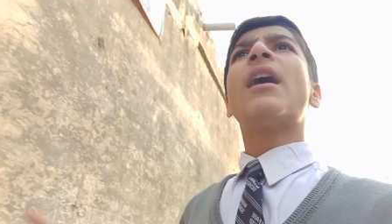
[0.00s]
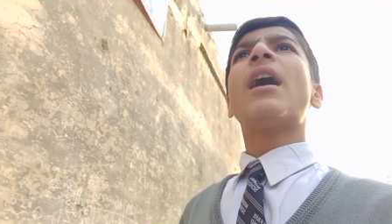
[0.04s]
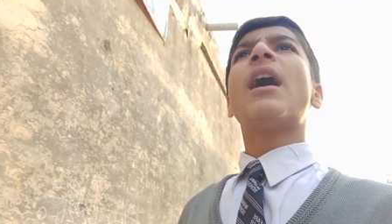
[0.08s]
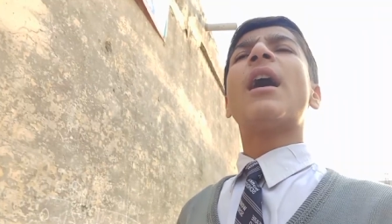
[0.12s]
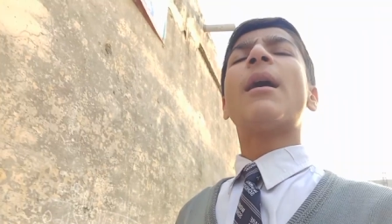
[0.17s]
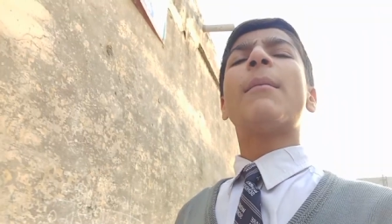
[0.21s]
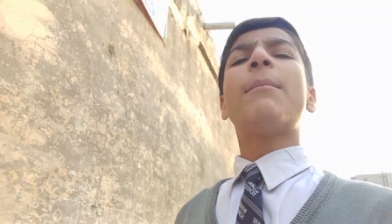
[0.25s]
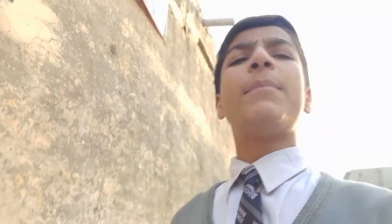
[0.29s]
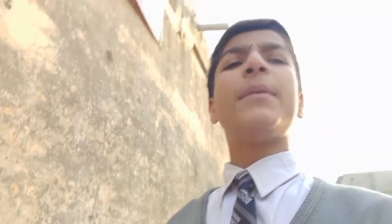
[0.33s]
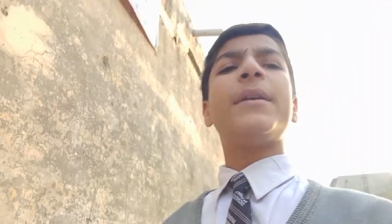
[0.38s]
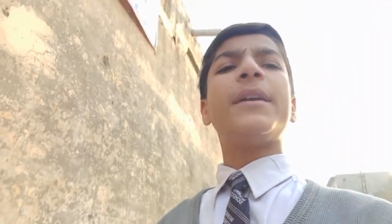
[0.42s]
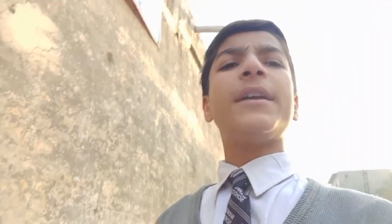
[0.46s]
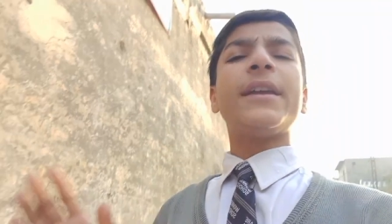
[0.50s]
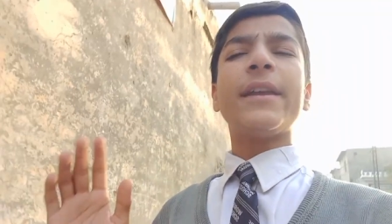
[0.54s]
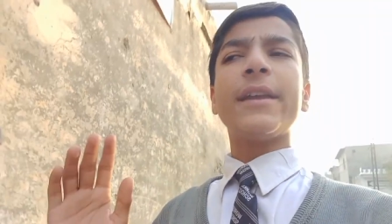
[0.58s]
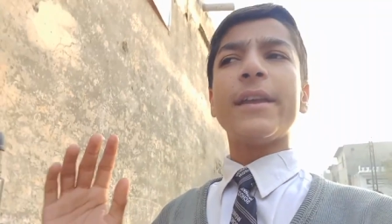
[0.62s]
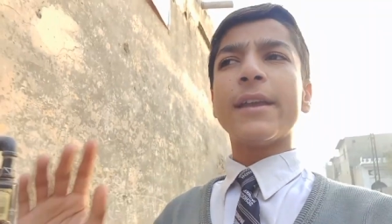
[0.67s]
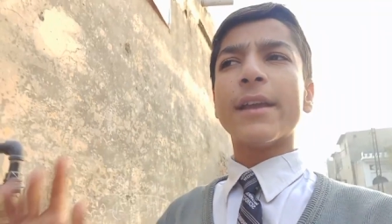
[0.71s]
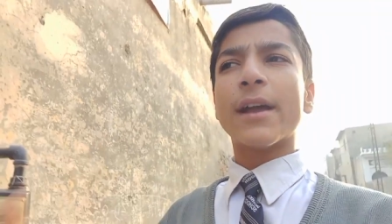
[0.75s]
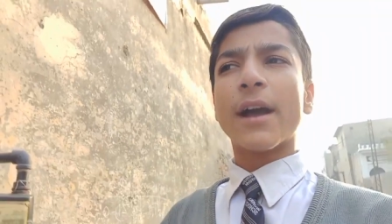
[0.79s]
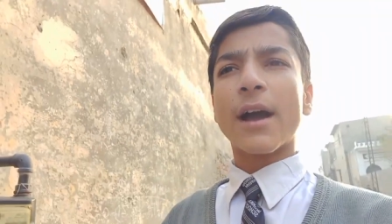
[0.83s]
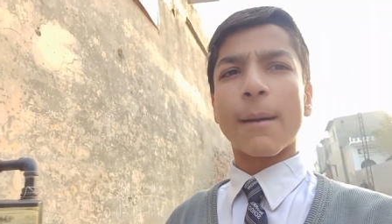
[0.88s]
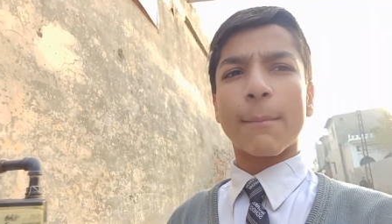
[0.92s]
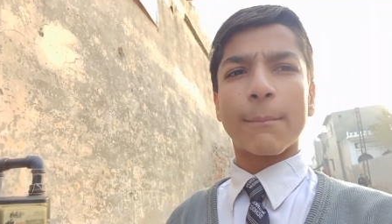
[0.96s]
अभी
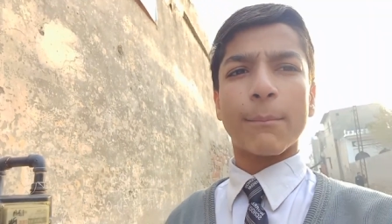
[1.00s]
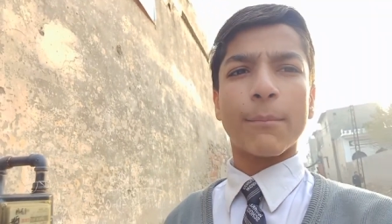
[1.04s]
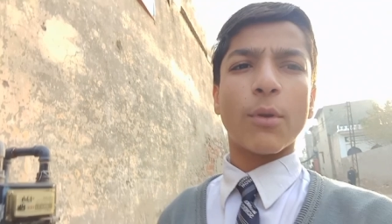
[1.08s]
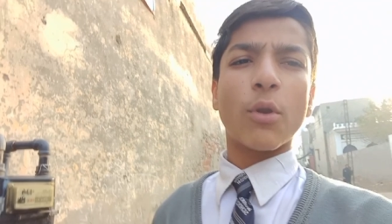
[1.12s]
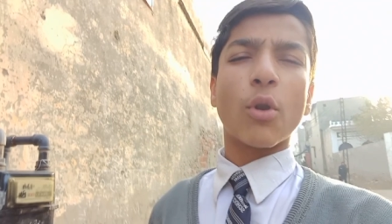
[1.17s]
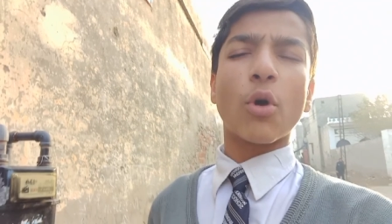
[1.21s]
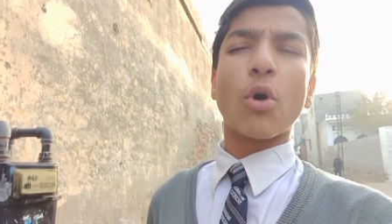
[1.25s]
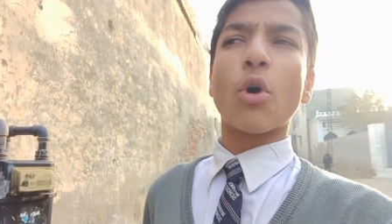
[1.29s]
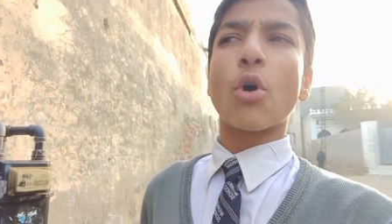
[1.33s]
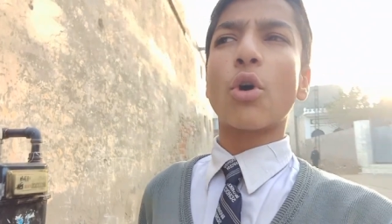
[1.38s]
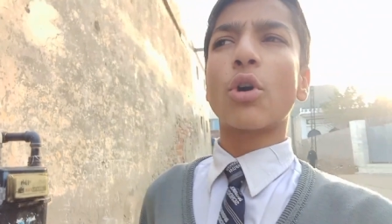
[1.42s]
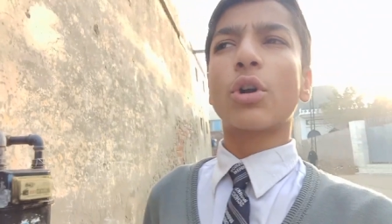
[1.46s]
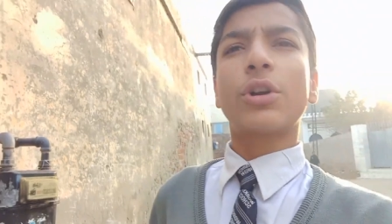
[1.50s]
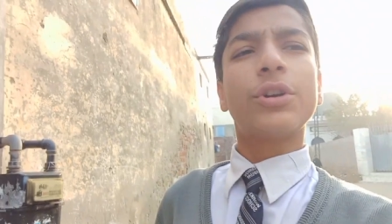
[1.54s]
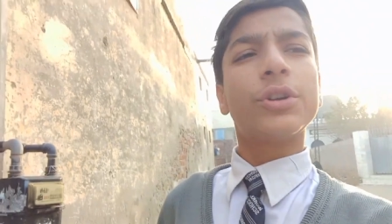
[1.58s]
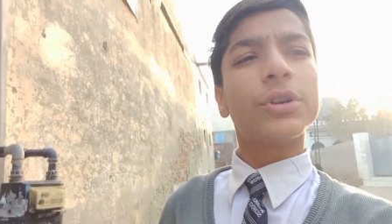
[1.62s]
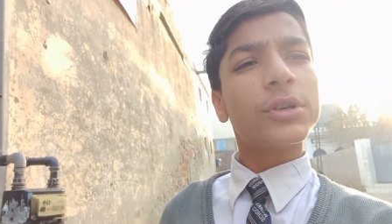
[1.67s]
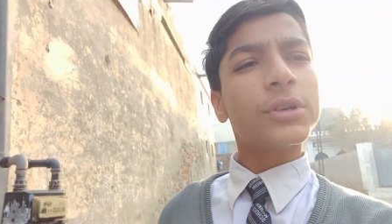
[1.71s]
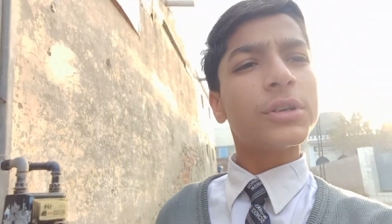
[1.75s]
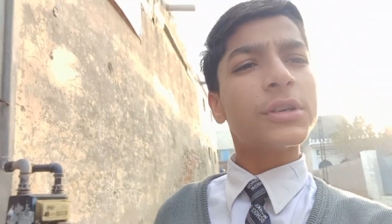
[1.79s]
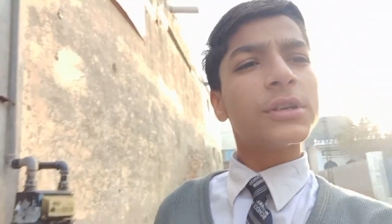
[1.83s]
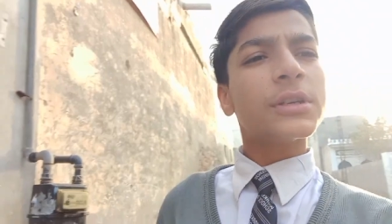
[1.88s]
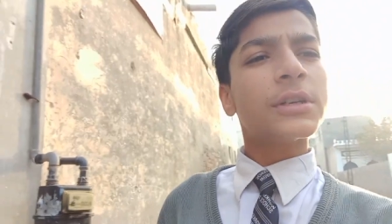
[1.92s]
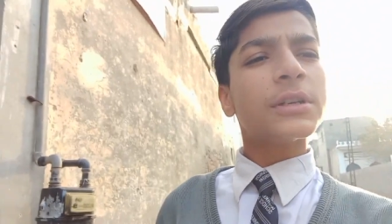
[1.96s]
हम लोग
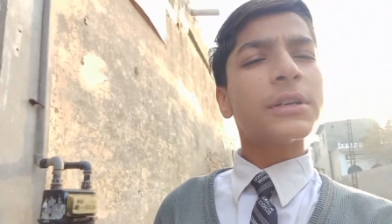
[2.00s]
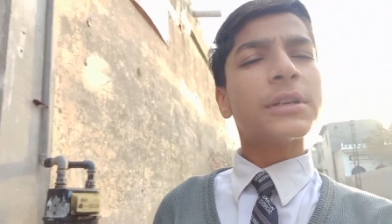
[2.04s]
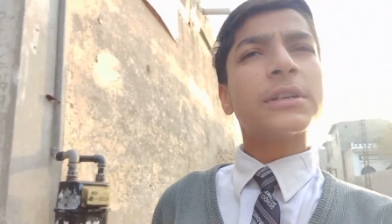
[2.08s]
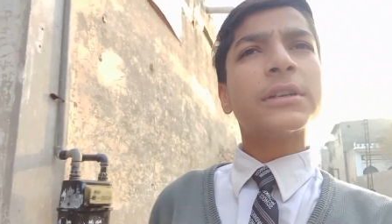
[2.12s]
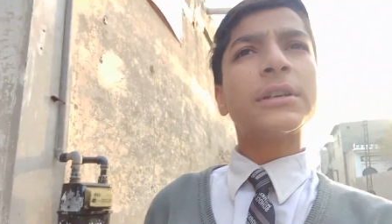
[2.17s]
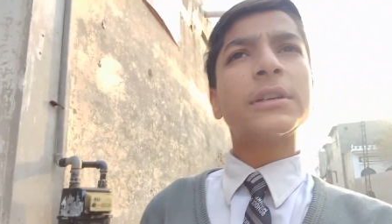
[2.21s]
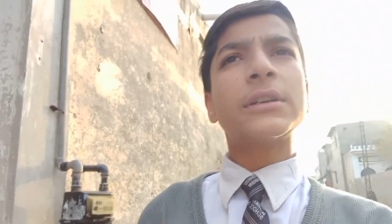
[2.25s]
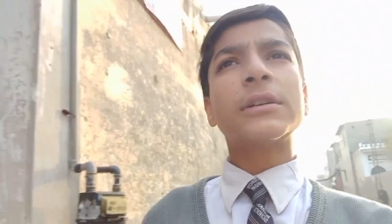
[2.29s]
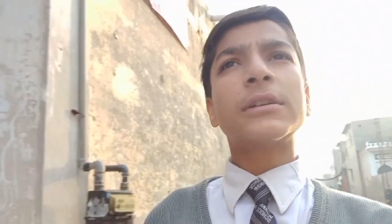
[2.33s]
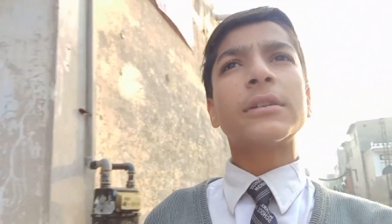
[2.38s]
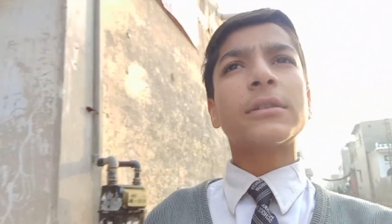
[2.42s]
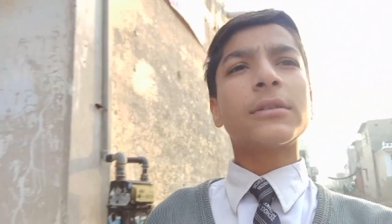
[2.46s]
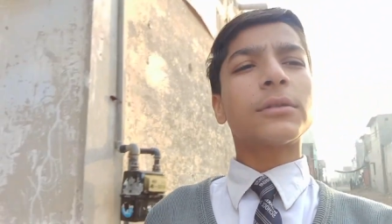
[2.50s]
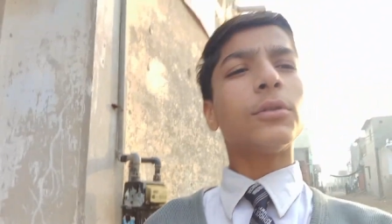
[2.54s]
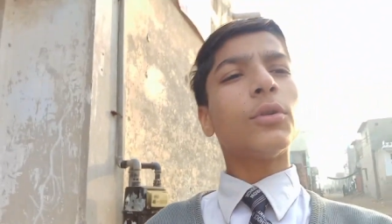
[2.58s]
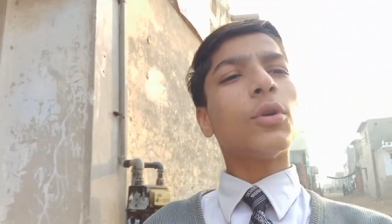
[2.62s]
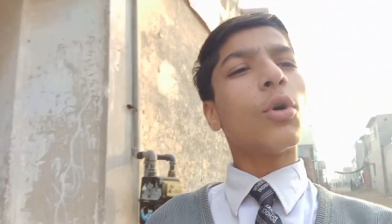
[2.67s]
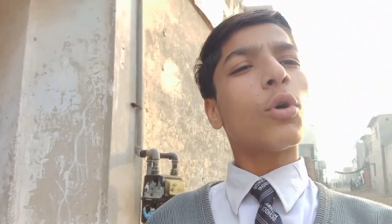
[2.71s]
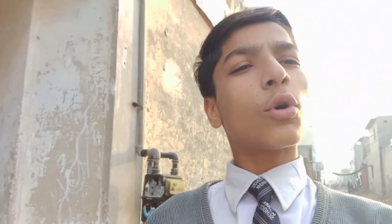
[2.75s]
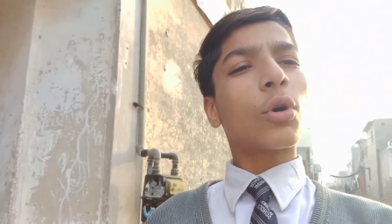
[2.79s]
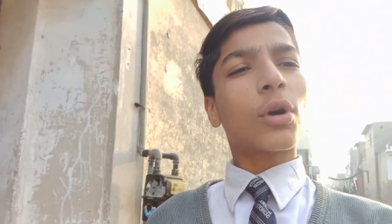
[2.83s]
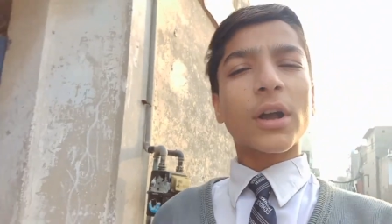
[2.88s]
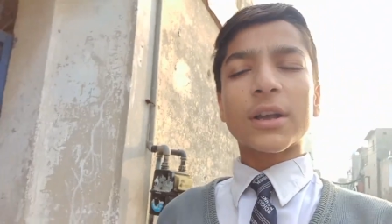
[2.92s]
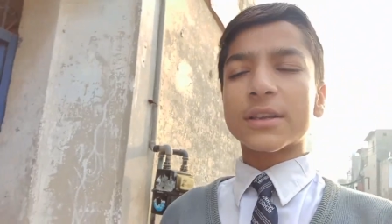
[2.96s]

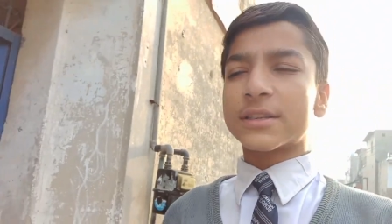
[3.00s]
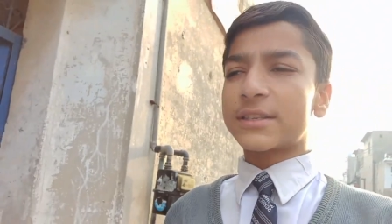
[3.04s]
गाँव का